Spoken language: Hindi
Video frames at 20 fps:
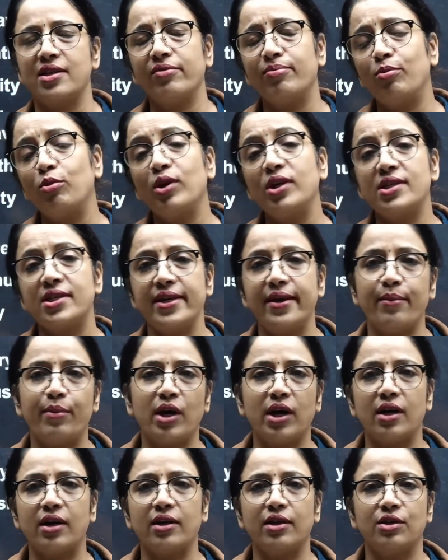सिर्फ पुलिस ही
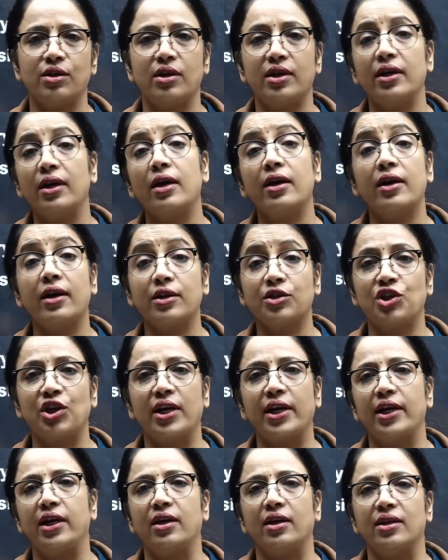हमारा रक्षा
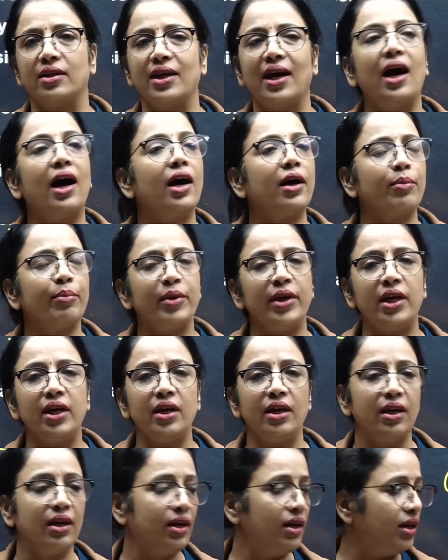नहीं करते
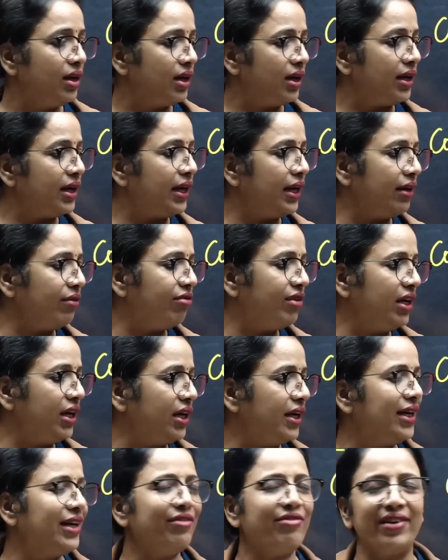आर्मी
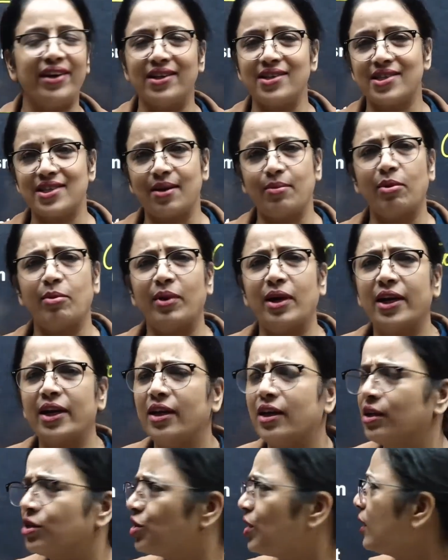नेवी डिफेंस सब हमारी
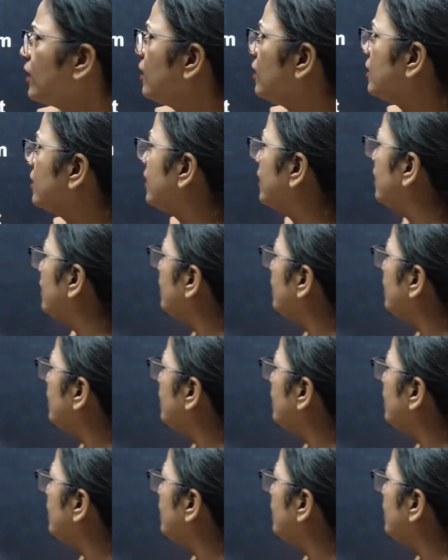रक्षा करते हैं